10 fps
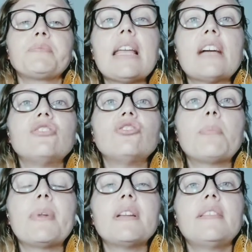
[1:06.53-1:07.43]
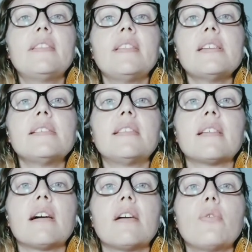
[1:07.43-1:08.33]
A gente
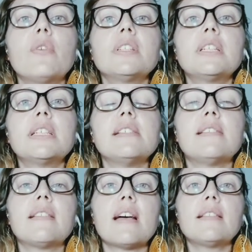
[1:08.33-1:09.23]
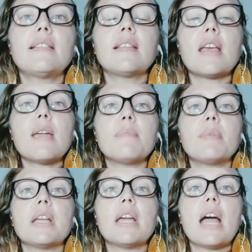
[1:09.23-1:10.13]
precisa organizar
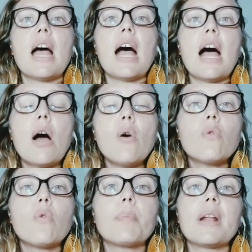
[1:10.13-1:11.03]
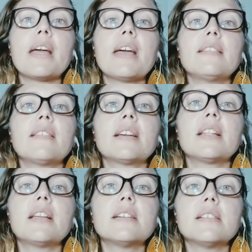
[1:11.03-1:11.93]
sempre algo para essa
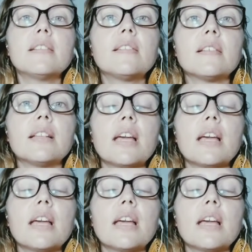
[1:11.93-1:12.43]
criança,